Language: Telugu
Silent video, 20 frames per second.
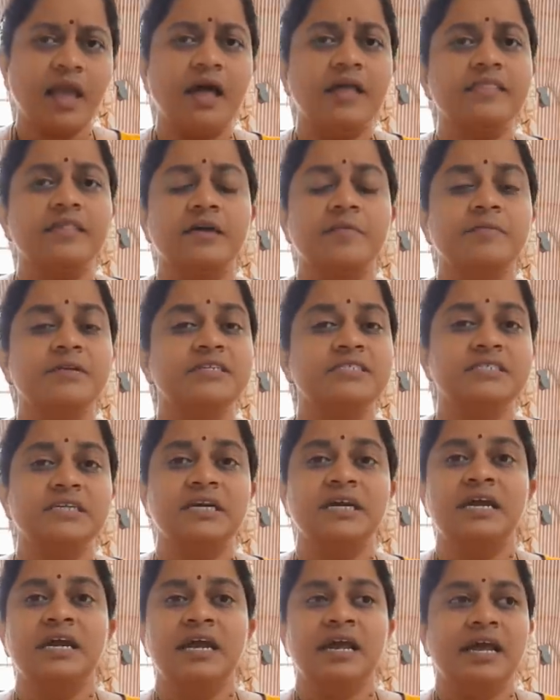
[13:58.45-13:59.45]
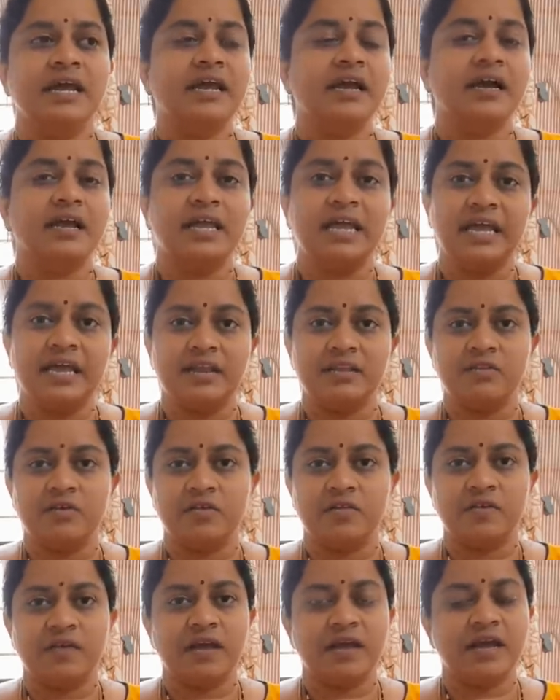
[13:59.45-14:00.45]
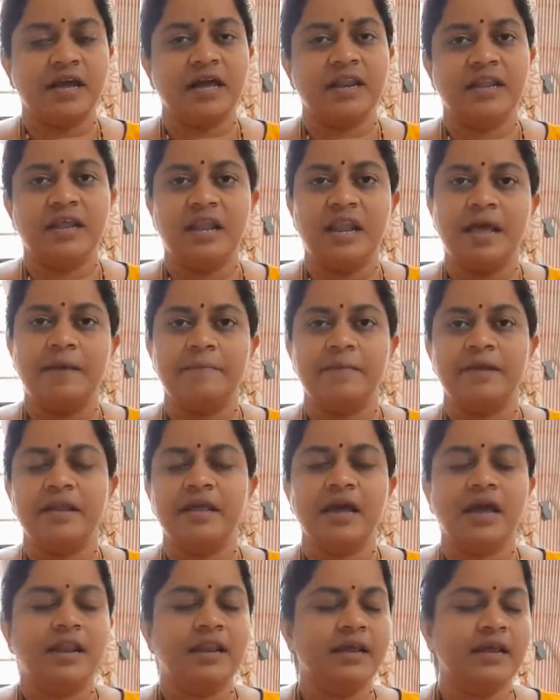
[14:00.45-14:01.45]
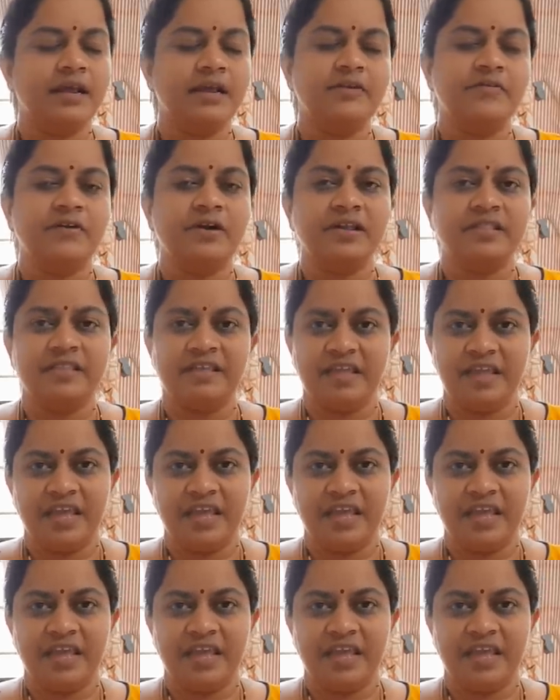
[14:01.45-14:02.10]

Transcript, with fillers: అంతకుమించి ఇంకా కీర దోసకాయ కానీ లెమన్ కానీ ఇటువంటిది